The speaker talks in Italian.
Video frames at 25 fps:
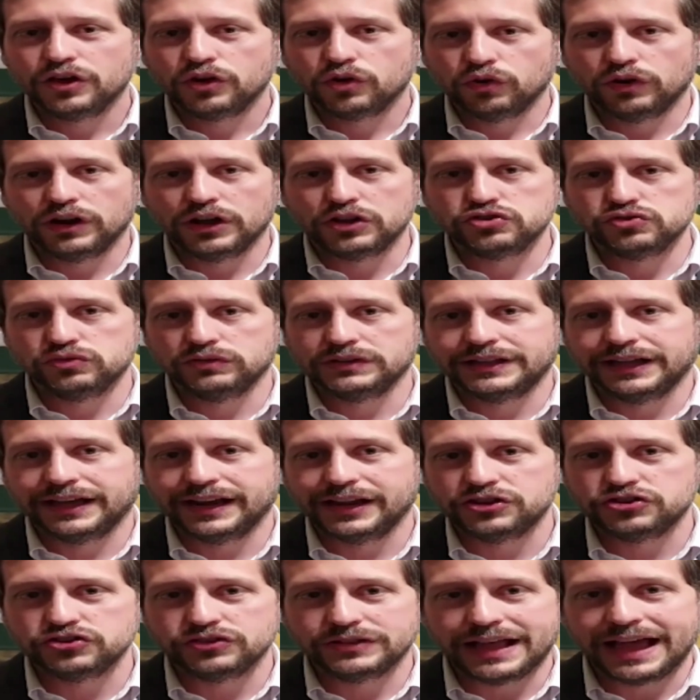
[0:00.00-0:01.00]
Con la giunta
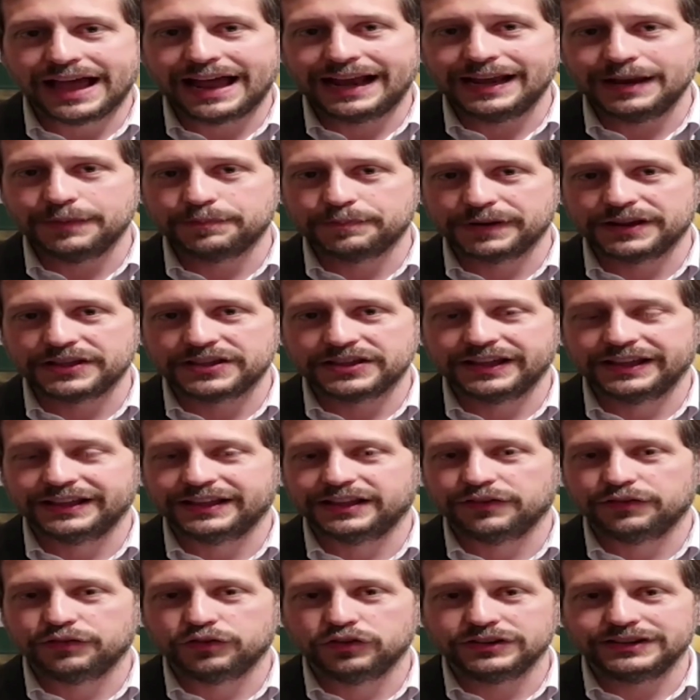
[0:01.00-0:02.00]
regionale, il
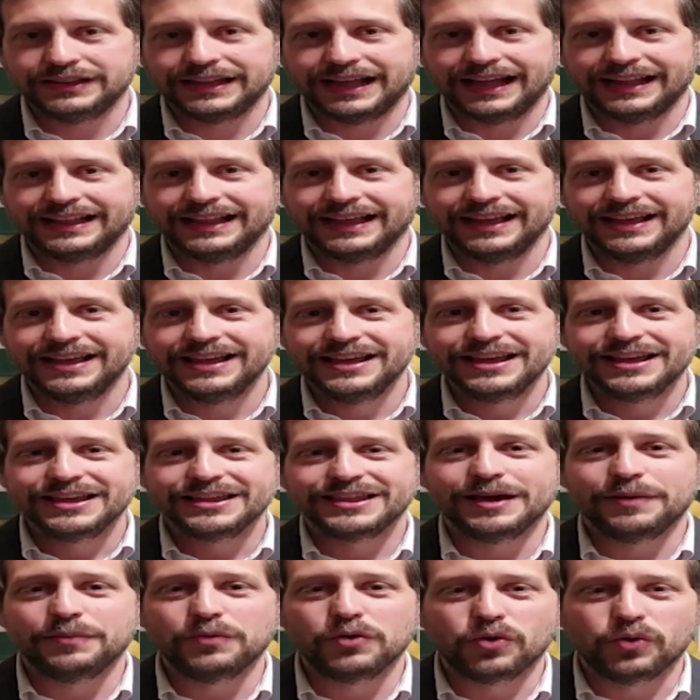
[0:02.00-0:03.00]
presidente Fontana,
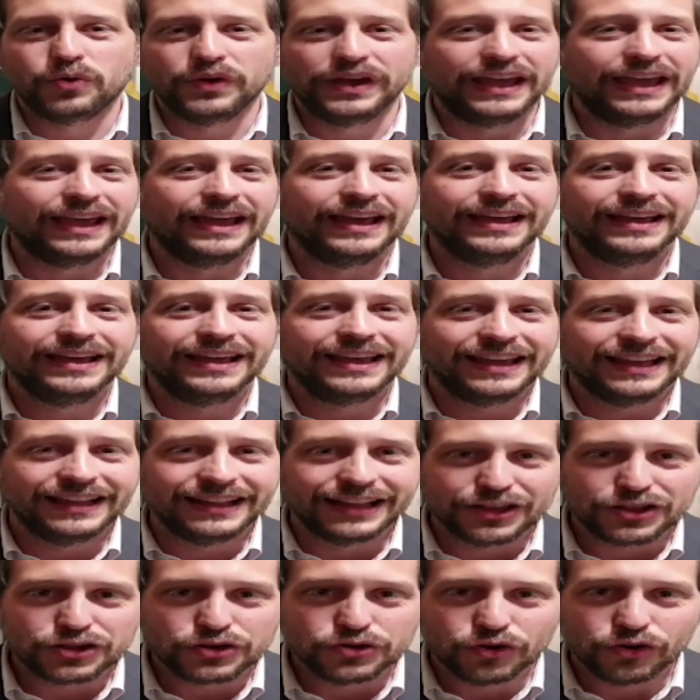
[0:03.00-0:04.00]
siamo qui
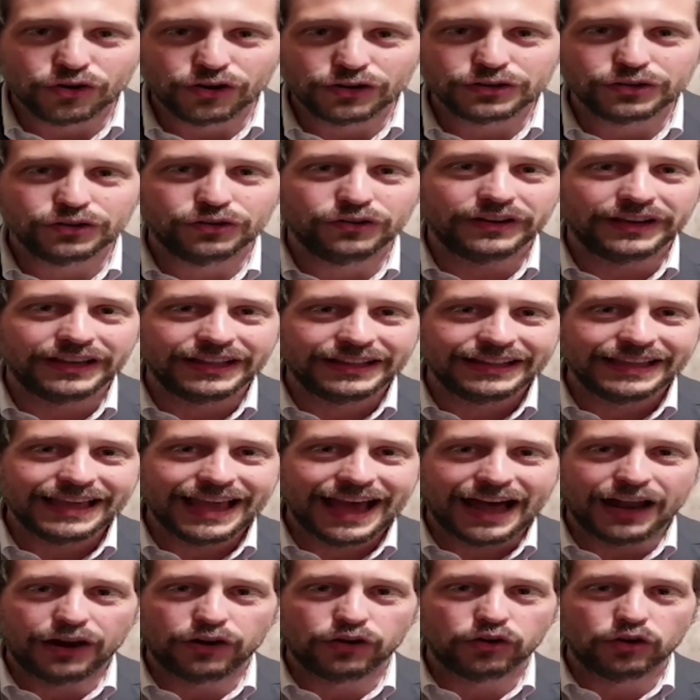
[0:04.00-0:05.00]
in ascolto, in
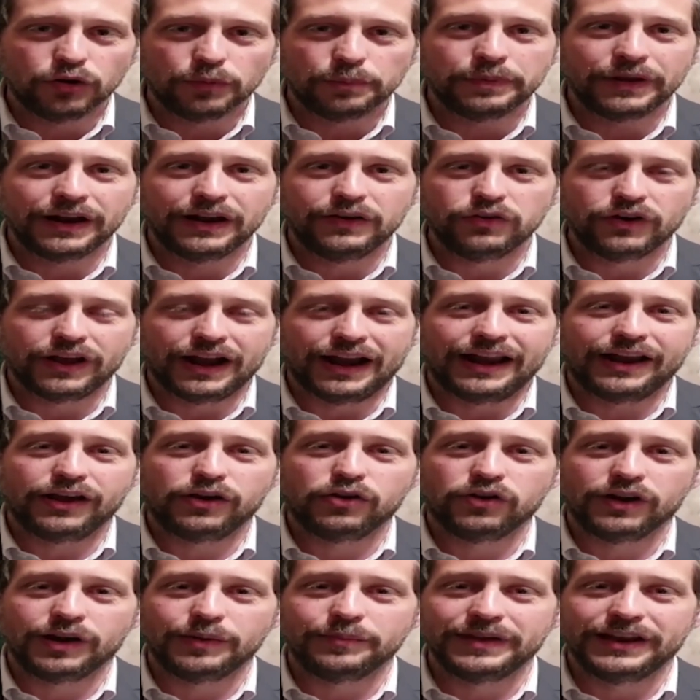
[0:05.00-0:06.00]
dialogo per lavorare
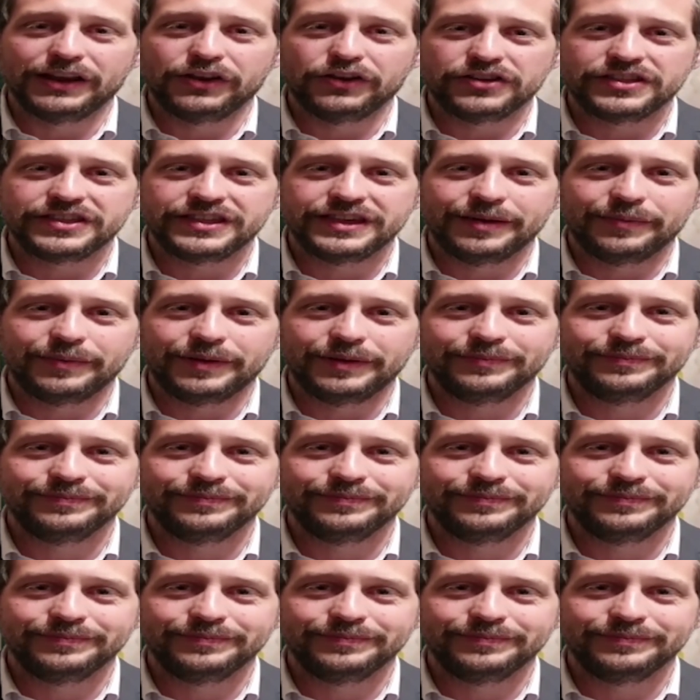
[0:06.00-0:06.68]
ancora meglio insieme.